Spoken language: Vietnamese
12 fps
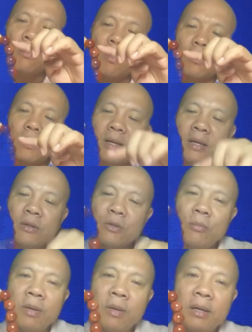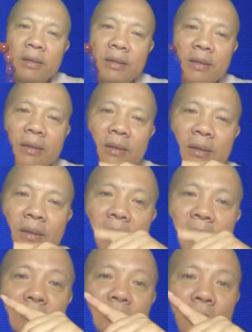một đến số mười,
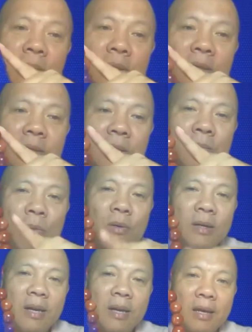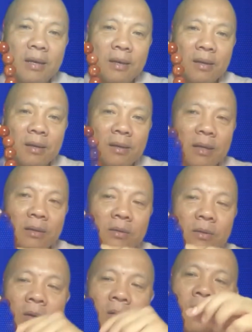đánh số từ số một đến hết, đánh
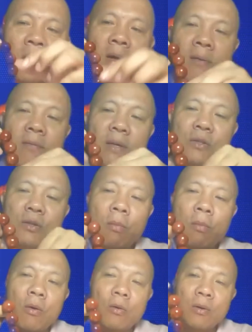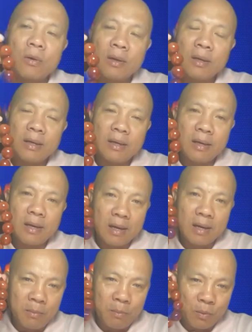số. Vậy số một là
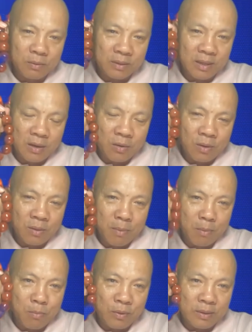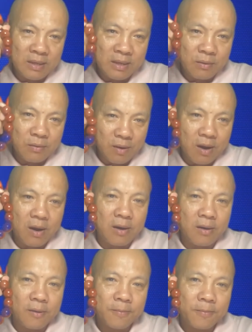cái mục tiêu, cái mong muốn gì của họ.
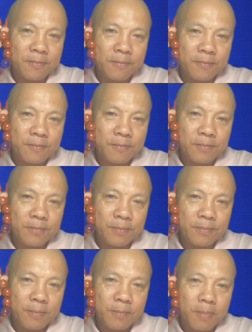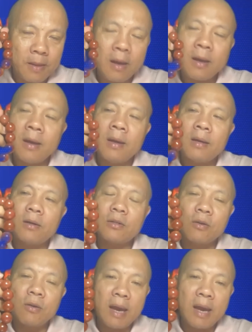Đó. Rồi số